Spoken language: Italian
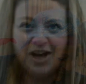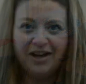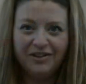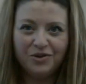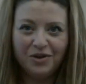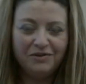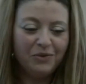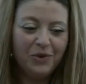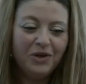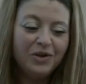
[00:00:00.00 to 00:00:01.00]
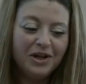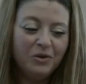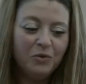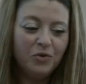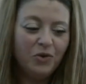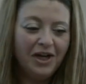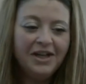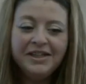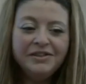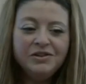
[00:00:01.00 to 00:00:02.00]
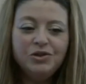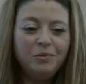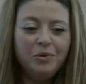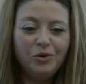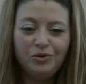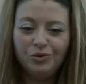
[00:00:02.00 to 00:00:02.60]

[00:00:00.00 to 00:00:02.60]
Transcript: un altro, è quello che comunque dopo